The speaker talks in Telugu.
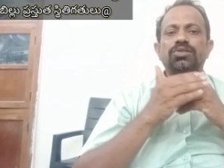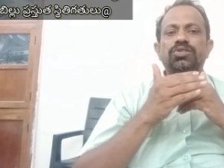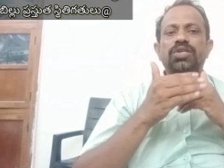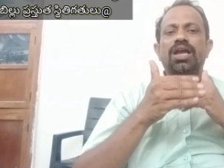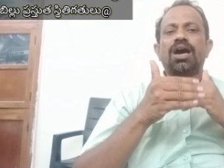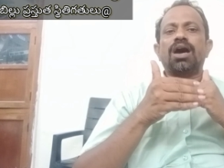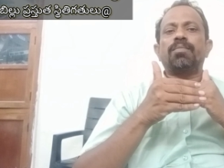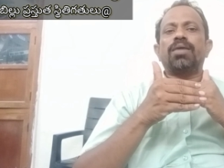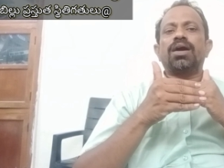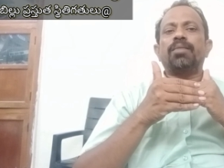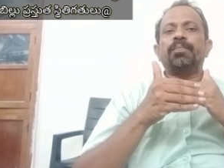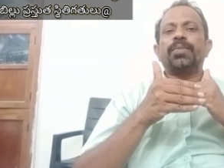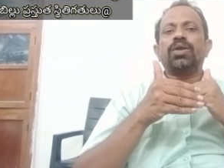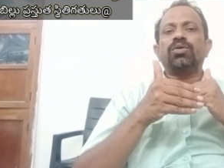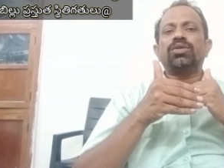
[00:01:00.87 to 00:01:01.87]
జనాభా
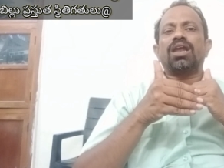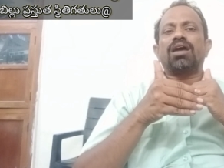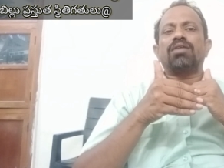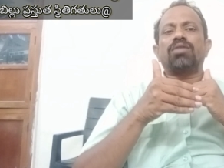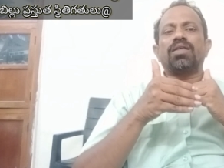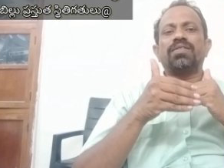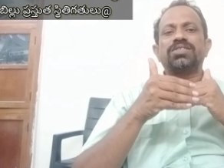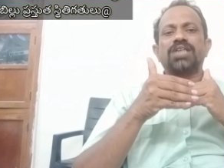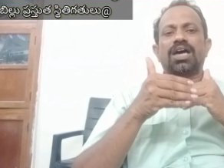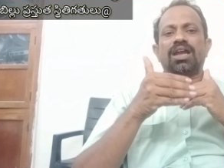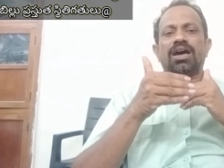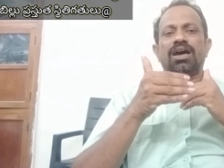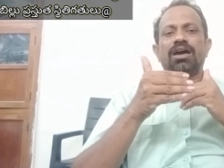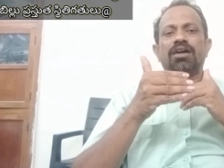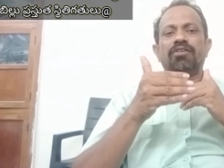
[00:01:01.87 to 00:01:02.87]
పెరుగుదల అనేది
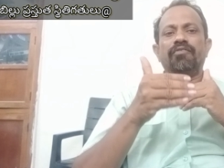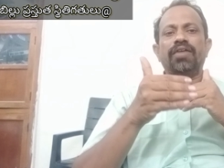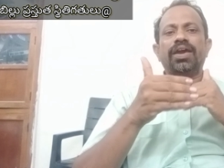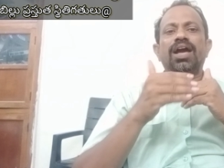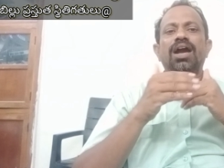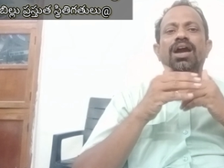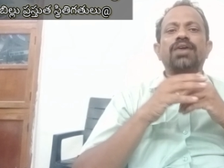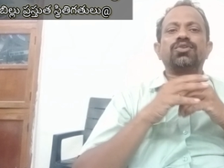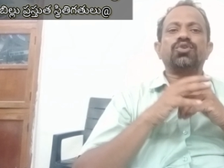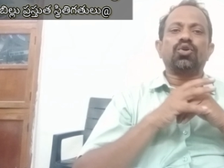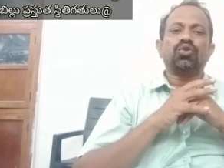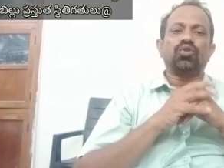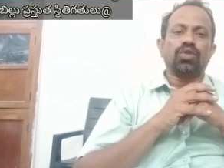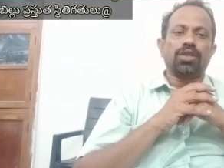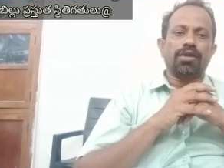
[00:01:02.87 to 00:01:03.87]
చాలా వేగంగా
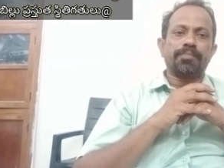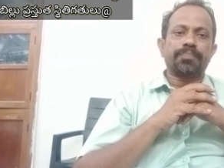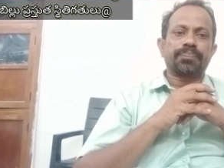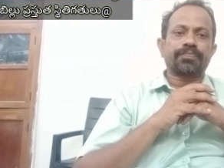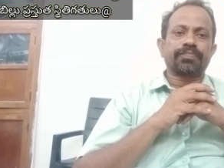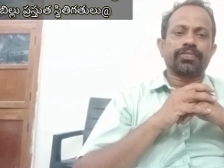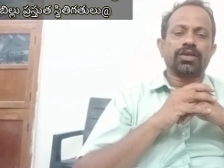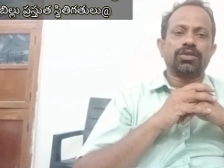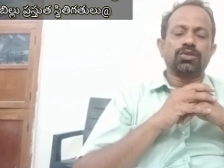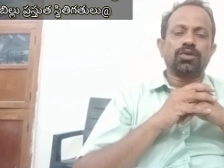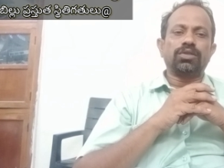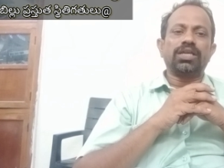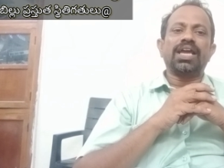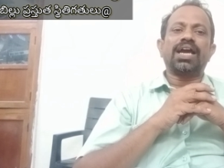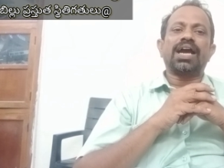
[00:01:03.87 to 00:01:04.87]
జరుగుతుంది సో
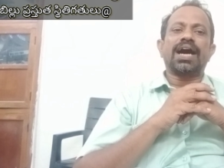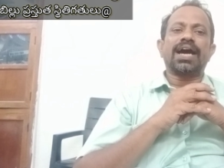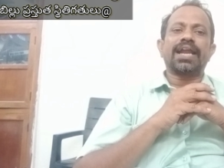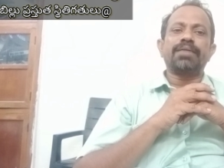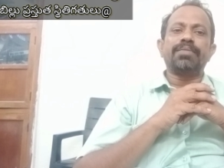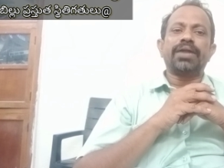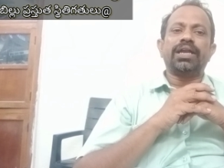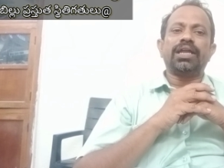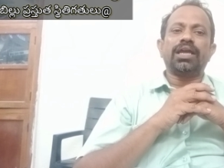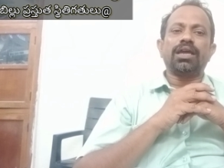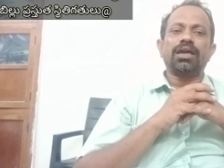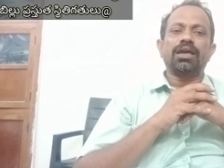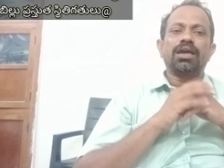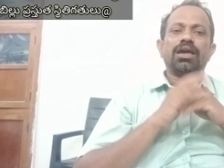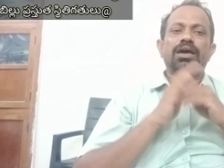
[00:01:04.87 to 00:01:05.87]
దీనికి కారణం ఏంటి
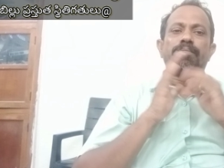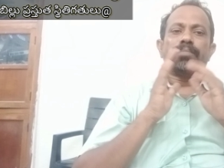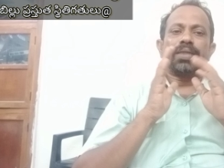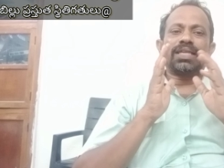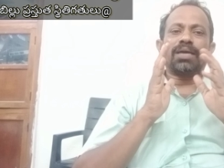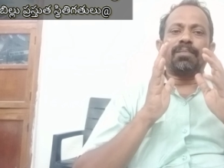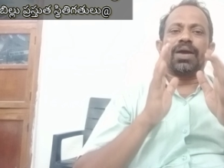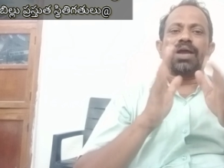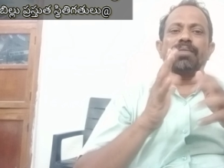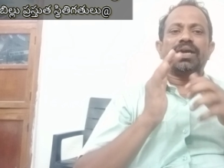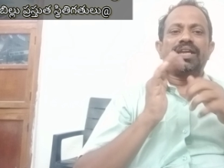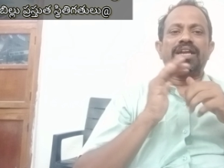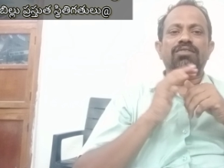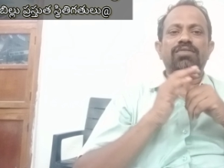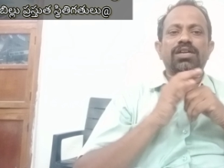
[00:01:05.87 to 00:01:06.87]

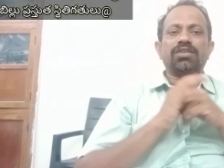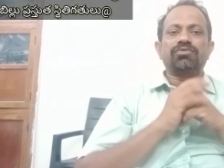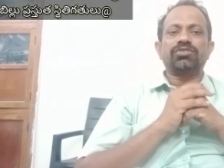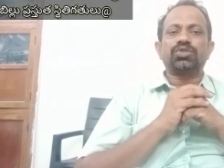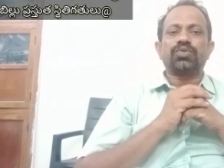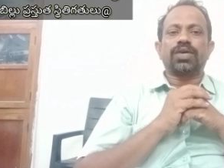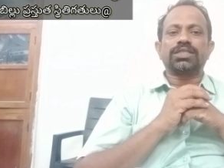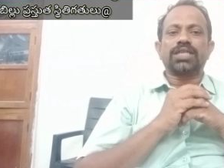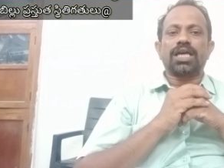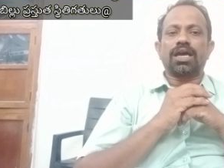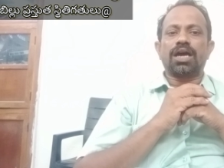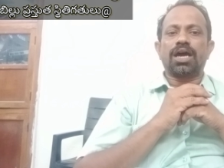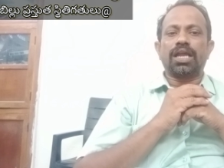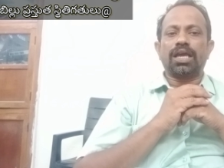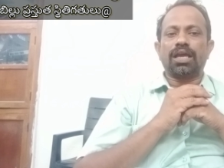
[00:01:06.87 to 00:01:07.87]
మతపరమైనటువంటి విశ్వాసాలు
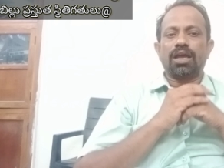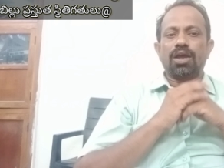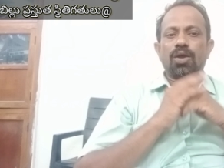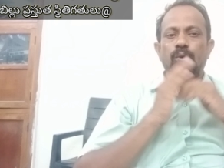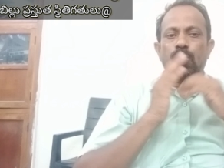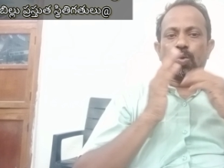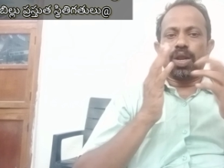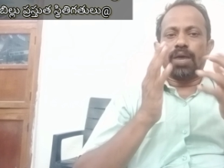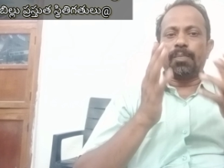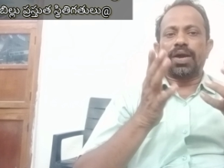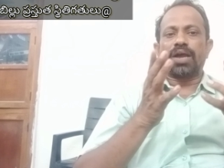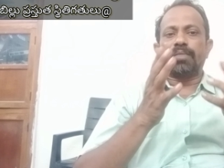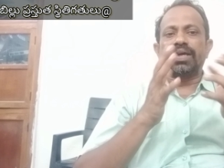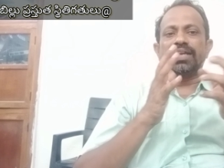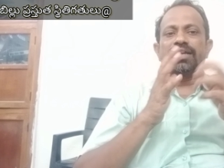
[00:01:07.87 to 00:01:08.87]
కానీ
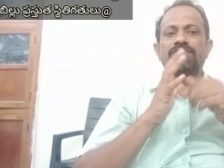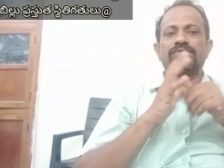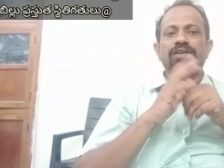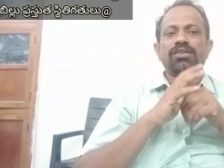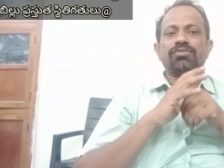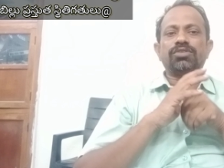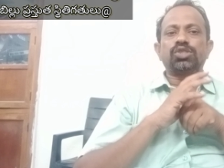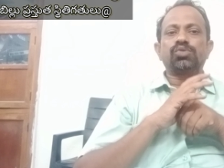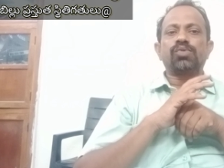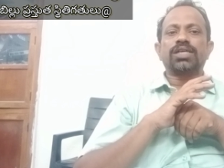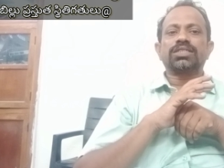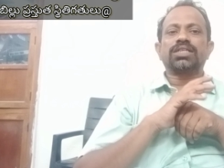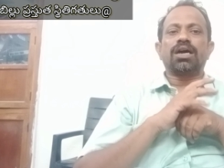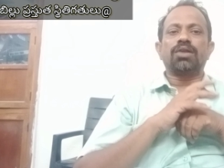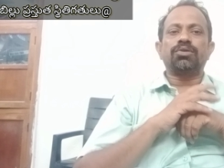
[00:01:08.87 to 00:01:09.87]
కులపరమైనటువంటి
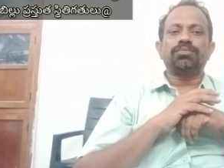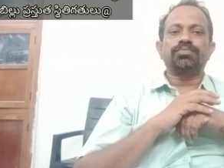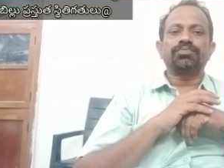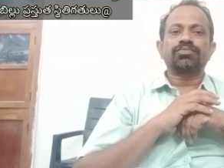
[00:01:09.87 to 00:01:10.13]
విశ్వాసాలు